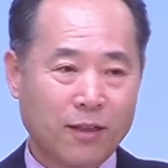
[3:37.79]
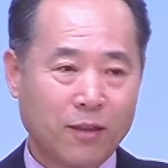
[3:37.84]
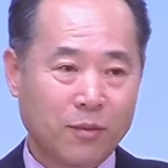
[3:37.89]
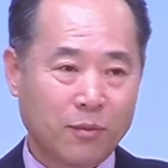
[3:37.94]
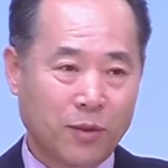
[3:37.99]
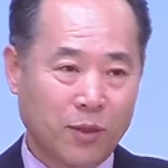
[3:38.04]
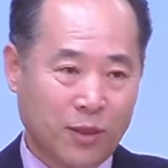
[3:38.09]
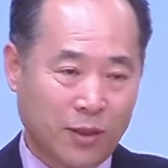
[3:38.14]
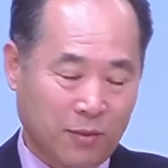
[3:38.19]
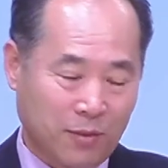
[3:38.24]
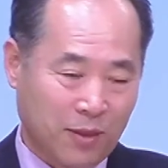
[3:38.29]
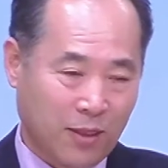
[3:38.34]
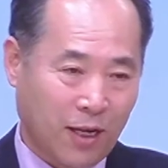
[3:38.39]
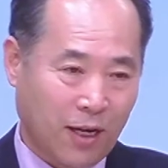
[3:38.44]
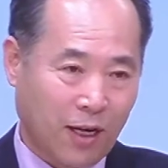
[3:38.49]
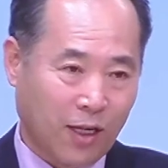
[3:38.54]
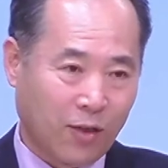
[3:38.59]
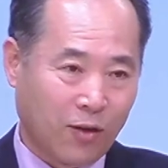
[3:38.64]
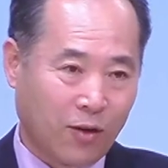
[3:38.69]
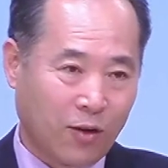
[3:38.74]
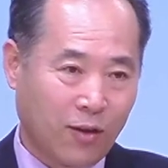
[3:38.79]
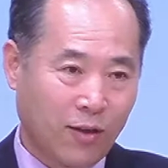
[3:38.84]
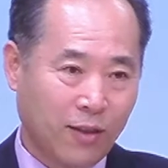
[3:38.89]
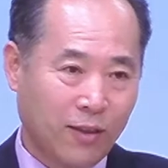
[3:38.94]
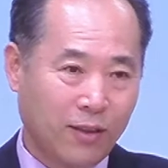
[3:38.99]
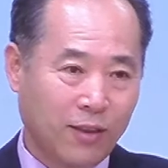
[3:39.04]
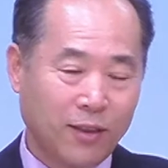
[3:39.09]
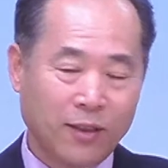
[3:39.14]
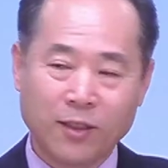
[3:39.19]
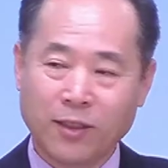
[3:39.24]
믿음이 자라고
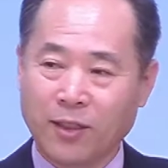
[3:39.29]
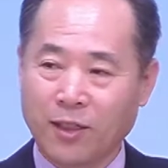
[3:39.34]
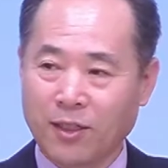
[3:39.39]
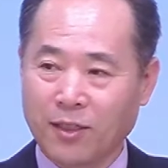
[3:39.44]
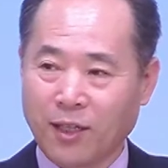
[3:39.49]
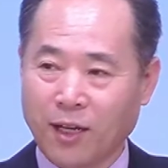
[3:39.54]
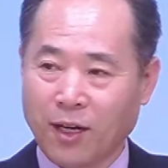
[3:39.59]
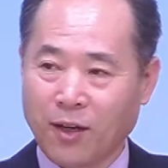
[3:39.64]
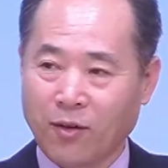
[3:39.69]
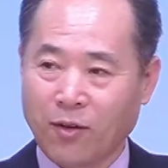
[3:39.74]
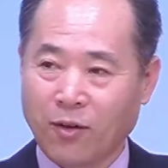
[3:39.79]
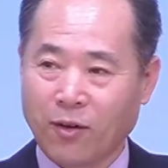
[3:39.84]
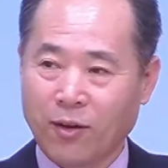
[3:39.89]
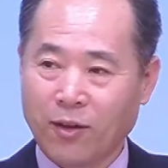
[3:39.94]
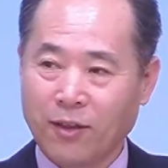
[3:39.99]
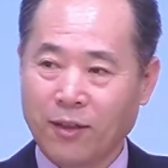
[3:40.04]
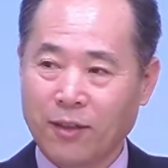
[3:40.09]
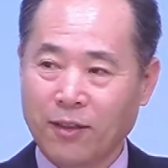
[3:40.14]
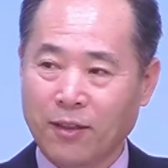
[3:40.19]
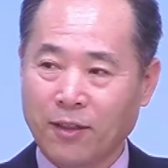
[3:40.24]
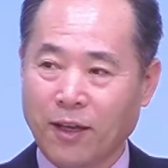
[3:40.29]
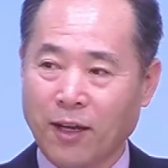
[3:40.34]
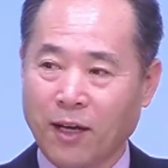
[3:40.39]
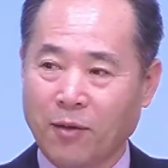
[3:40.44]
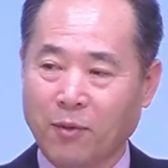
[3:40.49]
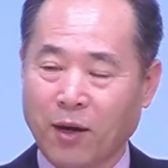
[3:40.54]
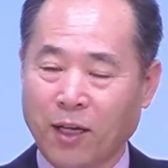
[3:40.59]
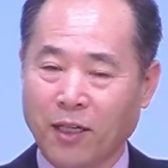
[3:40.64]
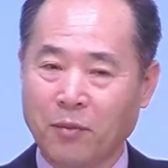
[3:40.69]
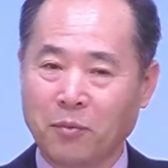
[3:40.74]
인격이 자라고 내가
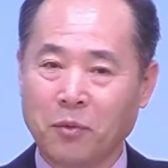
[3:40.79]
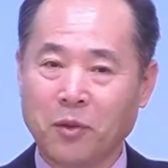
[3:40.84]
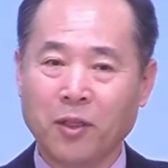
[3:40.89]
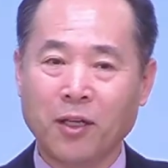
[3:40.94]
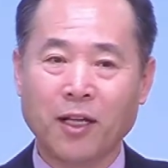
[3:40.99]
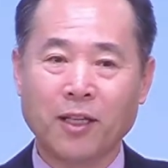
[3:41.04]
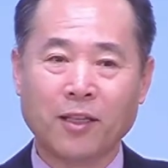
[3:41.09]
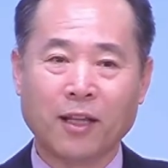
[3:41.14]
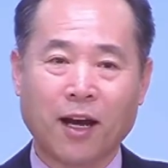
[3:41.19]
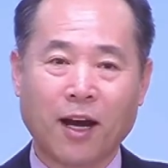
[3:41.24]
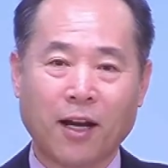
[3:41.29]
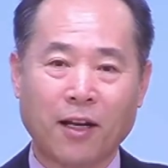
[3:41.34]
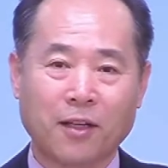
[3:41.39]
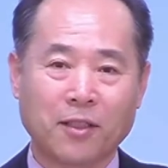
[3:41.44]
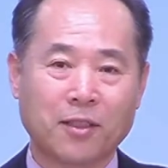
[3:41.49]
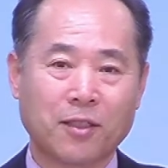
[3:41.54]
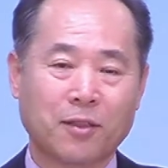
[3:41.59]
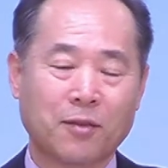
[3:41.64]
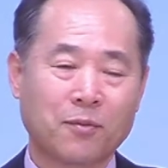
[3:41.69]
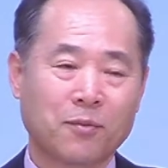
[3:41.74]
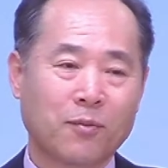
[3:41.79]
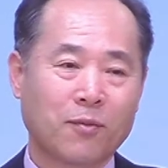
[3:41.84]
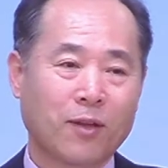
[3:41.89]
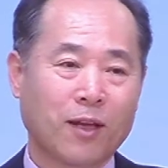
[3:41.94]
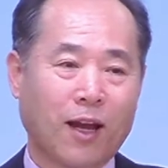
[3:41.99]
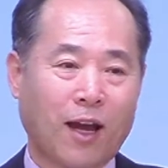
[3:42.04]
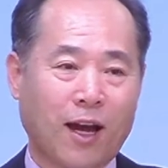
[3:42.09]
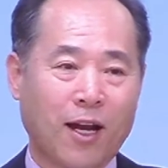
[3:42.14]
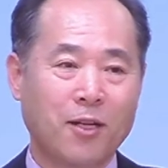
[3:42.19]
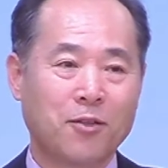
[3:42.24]
많이 변했다 하는 것을
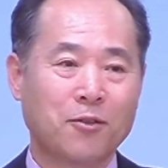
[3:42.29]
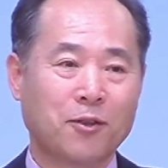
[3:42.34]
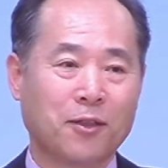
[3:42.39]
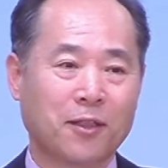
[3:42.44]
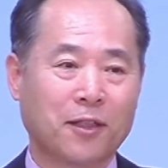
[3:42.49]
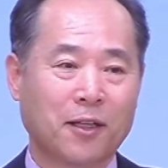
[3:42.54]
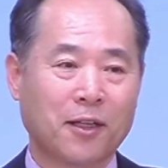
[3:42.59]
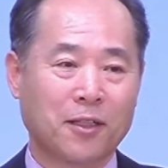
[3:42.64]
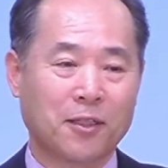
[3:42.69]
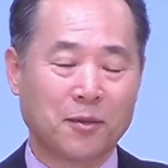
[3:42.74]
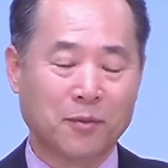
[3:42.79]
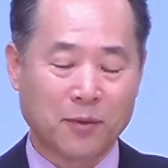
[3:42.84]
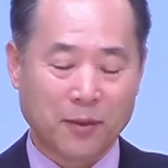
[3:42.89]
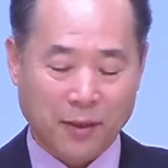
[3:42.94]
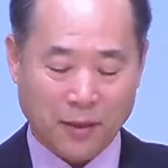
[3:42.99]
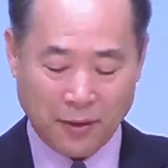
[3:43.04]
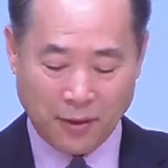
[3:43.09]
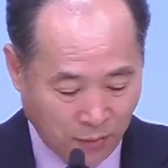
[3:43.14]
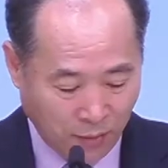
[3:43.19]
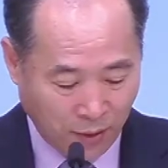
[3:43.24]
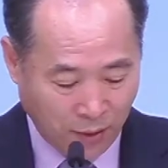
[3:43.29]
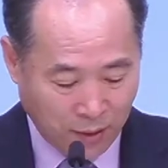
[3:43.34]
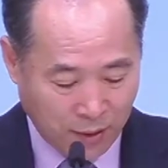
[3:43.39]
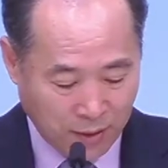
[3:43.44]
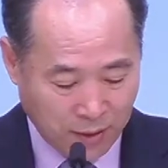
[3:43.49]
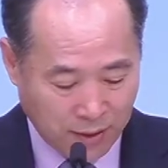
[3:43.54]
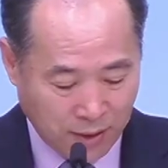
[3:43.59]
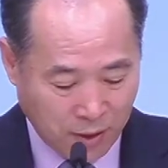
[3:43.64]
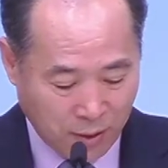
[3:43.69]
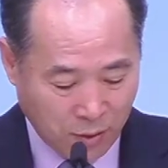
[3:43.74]
알 수 있게 된 것입니다.
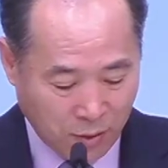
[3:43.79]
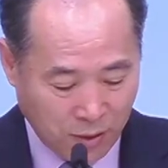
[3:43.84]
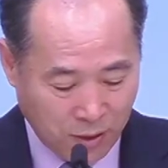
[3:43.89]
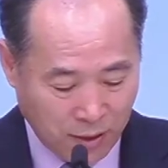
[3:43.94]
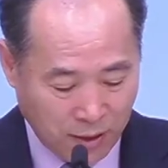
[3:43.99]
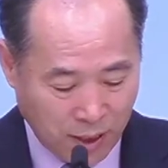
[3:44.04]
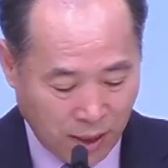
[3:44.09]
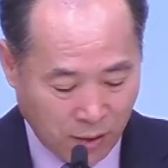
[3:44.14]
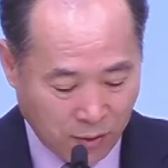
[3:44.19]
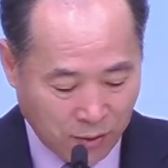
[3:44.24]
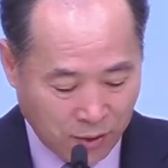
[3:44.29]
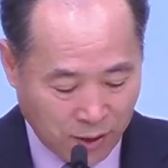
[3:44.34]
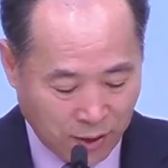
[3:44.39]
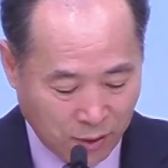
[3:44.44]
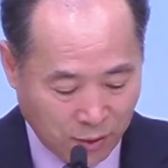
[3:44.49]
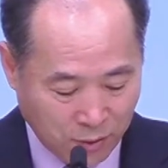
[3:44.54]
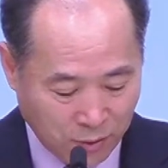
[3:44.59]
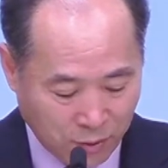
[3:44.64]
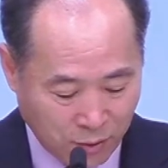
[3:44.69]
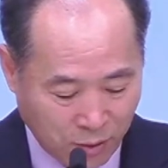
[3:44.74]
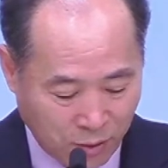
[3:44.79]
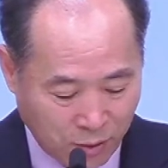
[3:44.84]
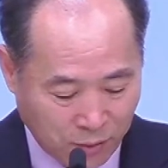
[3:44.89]
자, 오늘 나온 내용도